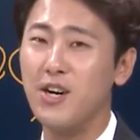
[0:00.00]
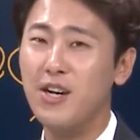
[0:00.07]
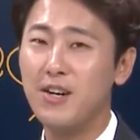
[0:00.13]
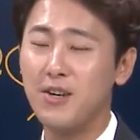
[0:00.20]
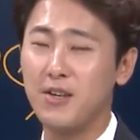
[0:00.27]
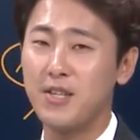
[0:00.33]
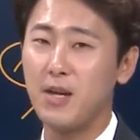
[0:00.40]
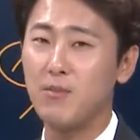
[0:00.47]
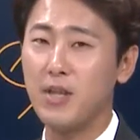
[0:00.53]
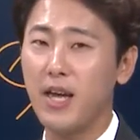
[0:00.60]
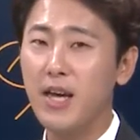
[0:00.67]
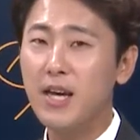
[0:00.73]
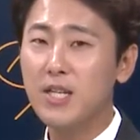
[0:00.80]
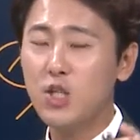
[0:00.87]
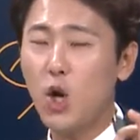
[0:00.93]
그렇기 때문에
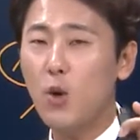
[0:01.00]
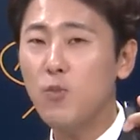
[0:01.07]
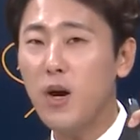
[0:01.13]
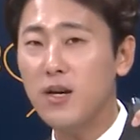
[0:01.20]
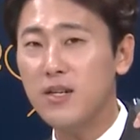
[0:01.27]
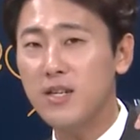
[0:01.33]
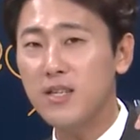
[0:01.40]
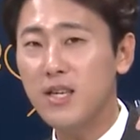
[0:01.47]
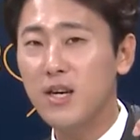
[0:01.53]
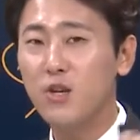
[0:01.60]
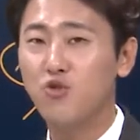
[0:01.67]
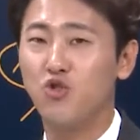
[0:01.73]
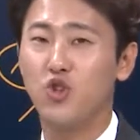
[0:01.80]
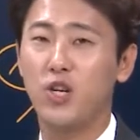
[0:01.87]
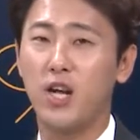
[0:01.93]
처음과
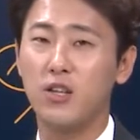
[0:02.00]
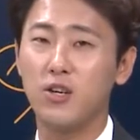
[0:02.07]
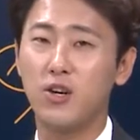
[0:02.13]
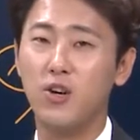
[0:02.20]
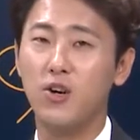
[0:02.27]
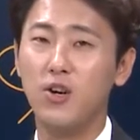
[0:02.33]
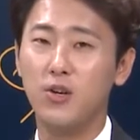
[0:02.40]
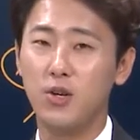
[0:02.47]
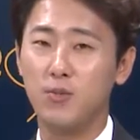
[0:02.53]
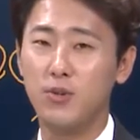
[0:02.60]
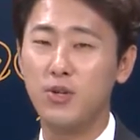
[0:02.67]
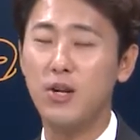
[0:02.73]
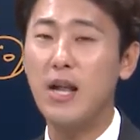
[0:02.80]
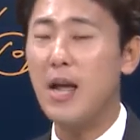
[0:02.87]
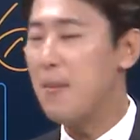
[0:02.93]
끝주제라는거
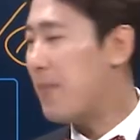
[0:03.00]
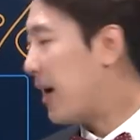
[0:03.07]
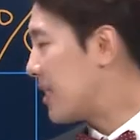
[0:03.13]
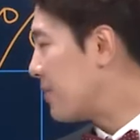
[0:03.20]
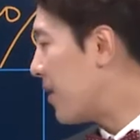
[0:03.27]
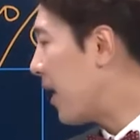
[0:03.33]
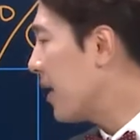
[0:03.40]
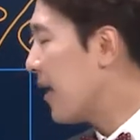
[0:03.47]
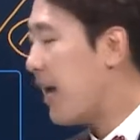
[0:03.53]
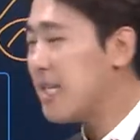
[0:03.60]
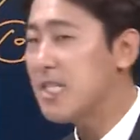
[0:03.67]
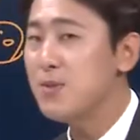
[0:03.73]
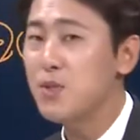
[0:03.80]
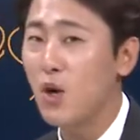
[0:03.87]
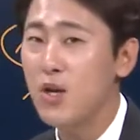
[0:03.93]
여러분들 마지막
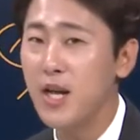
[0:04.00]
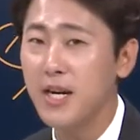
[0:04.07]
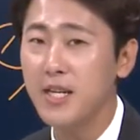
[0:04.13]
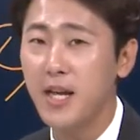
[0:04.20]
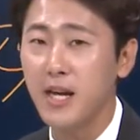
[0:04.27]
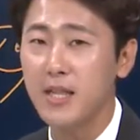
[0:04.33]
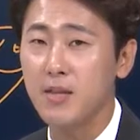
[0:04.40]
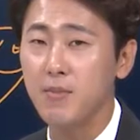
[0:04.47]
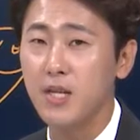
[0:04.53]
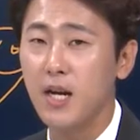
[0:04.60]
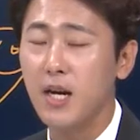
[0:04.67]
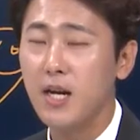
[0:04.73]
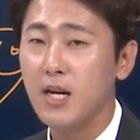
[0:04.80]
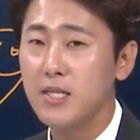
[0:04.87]
핵심 전략이 되겠습니다.